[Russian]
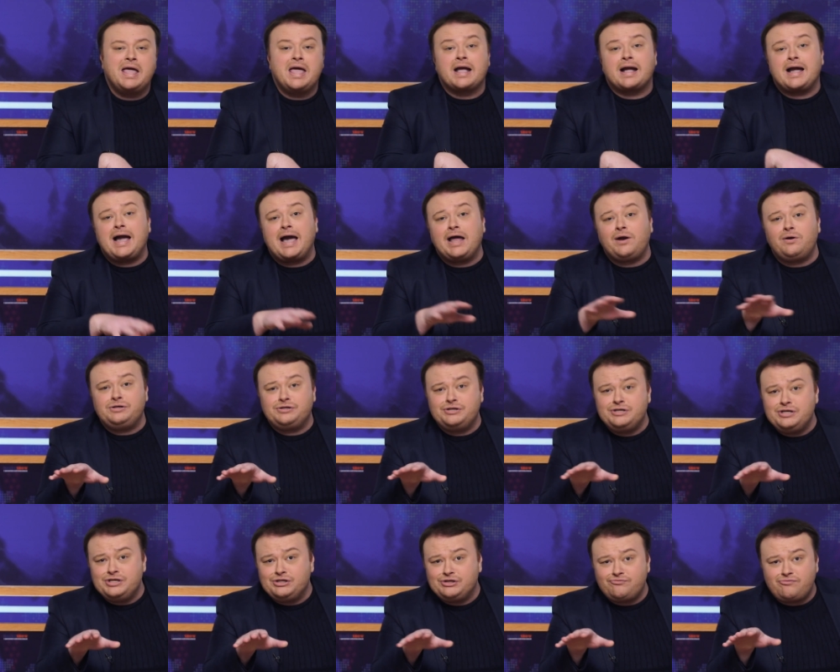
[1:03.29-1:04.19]
Короче,
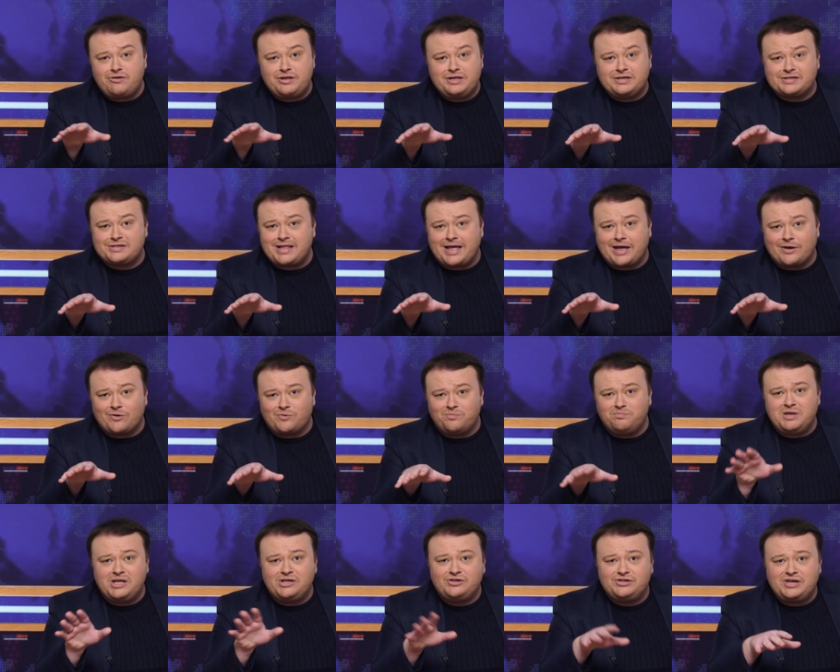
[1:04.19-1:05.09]
ничего не знаю.
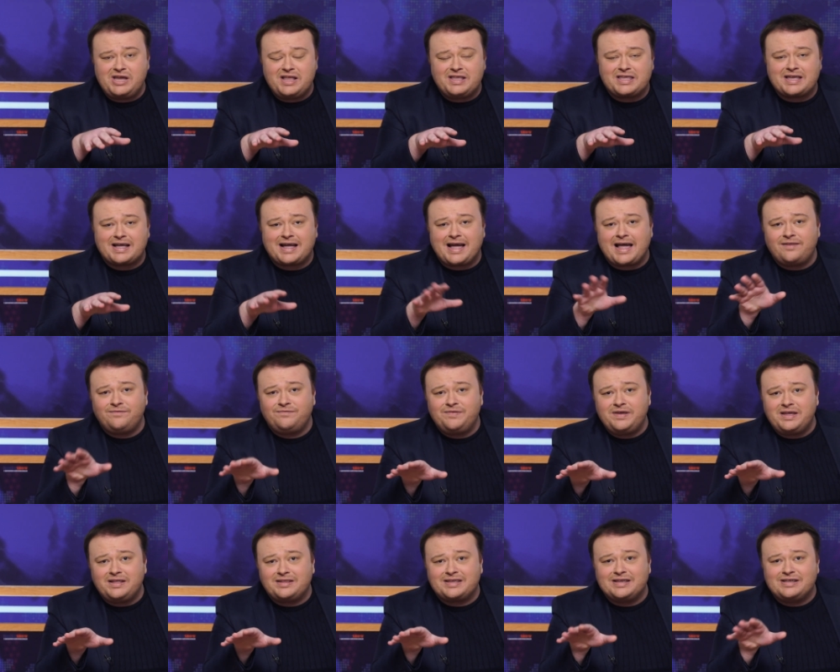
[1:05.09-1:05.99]
Печеньки,
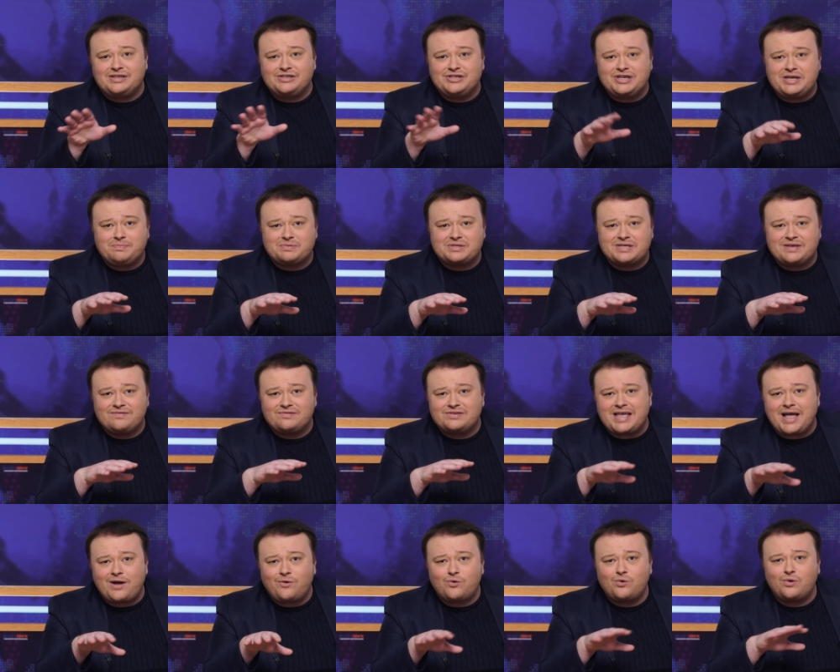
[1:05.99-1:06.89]
конфетки, чипсы и
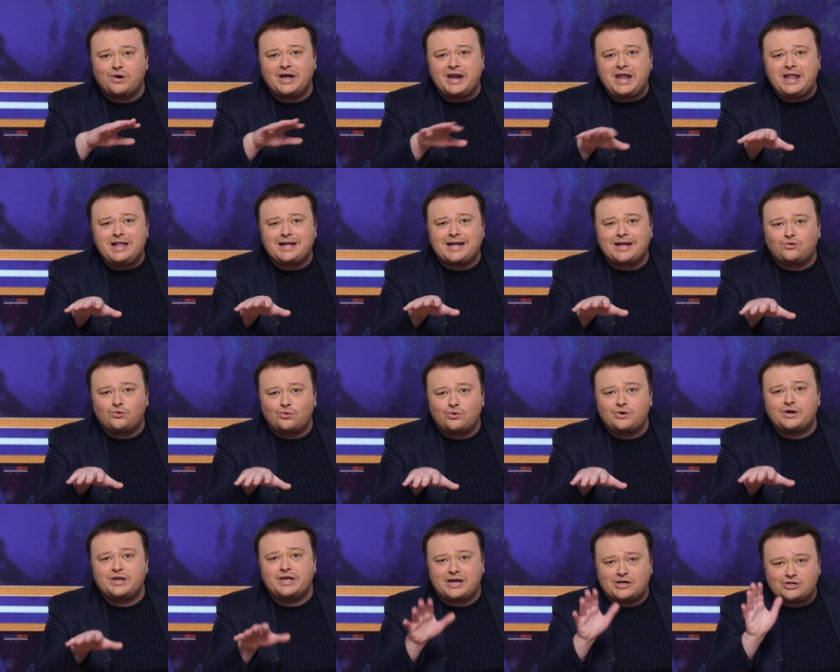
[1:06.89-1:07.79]
всякую хрень,
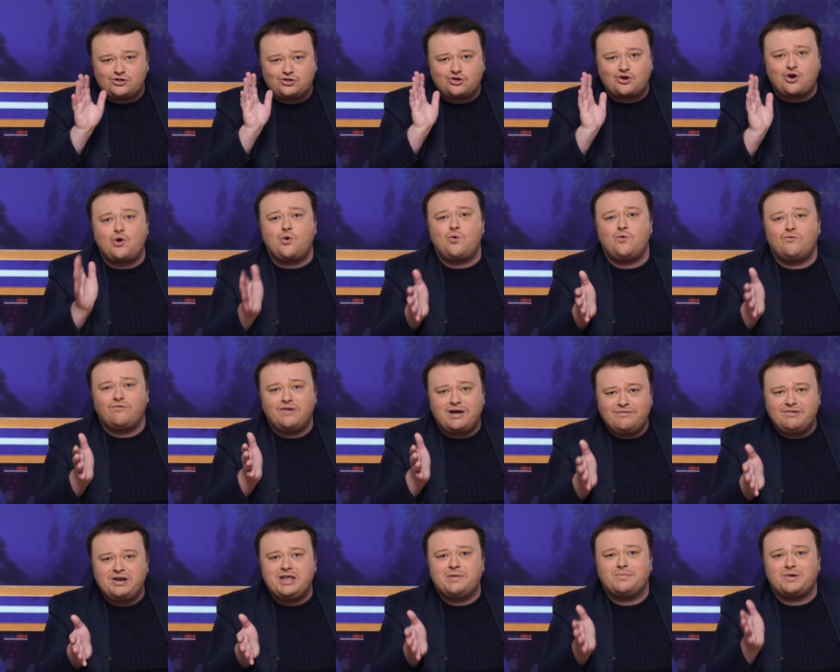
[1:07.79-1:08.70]
которую я жру во
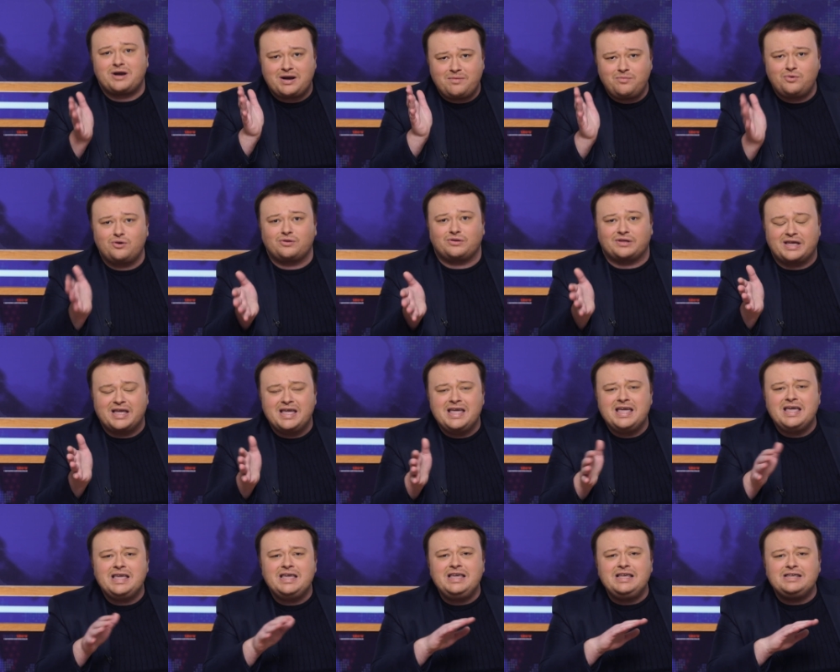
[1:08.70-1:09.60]
время работы,
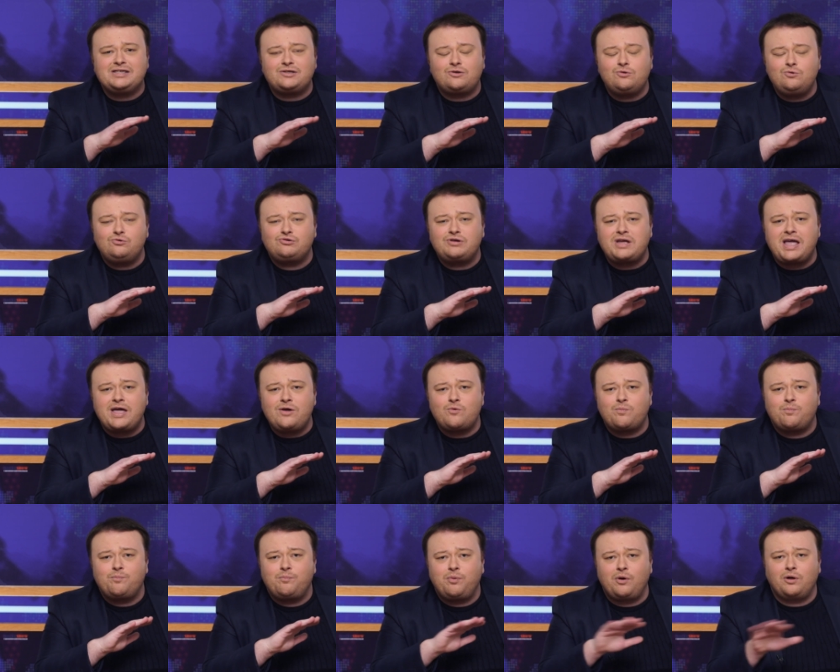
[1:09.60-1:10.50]
исключаю
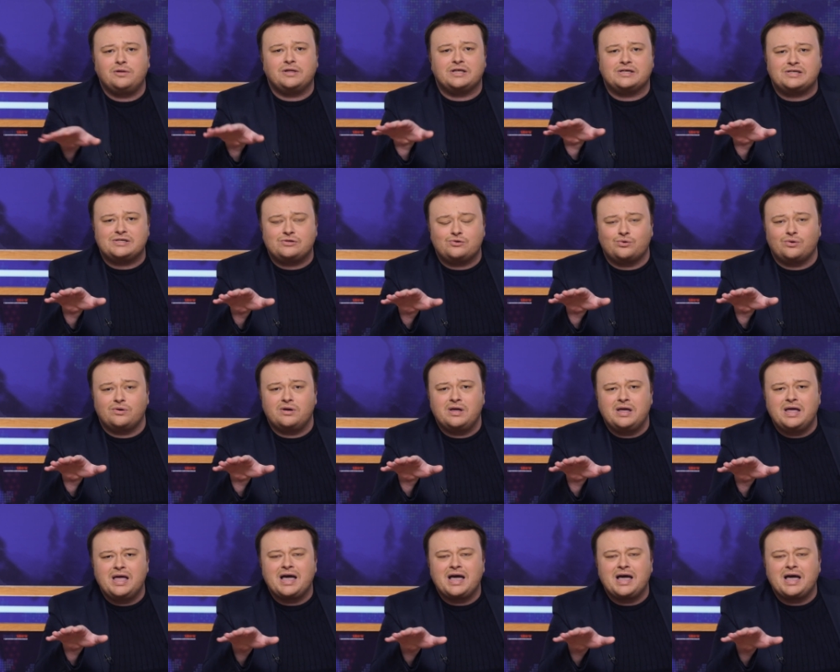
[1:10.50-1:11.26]
полностью.